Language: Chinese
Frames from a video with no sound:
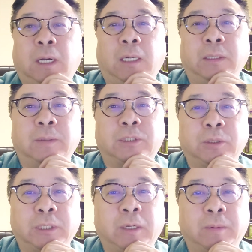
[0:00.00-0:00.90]
啊，那么
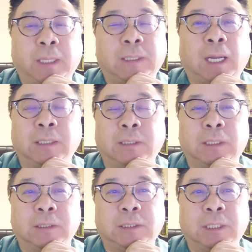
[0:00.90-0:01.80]
首先我们来谈这
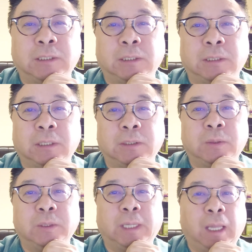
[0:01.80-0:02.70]
个签证的
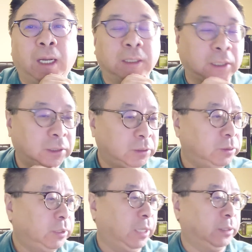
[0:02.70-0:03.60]
优点啊，它的
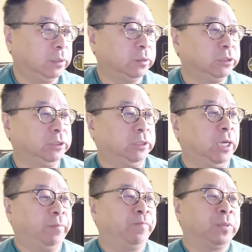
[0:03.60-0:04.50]
优点呢有几
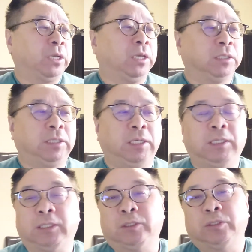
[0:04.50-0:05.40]
样。第一
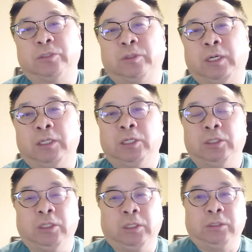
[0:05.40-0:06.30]
呢，就是说，
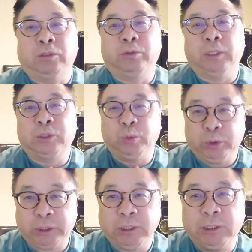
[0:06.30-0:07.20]
除了
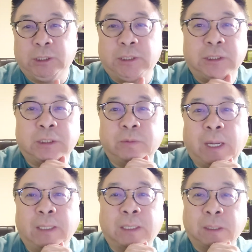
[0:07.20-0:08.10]
主申请人之
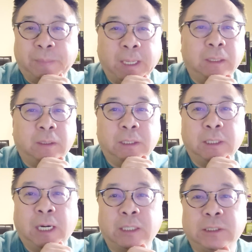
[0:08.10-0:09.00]
外，他的配偶
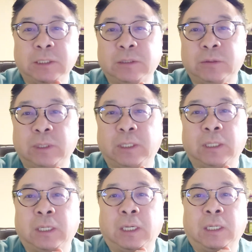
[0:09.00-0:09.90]
和二十一岁
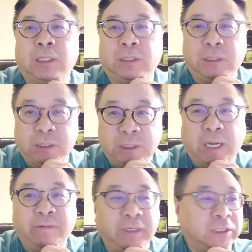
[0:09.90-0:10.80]
以
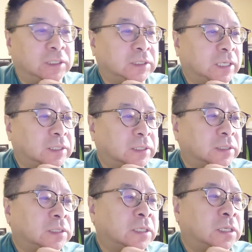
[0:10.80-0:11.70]
下未成年
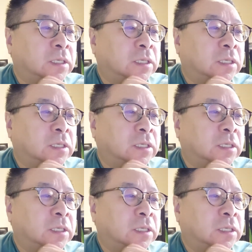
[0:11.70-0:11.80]
人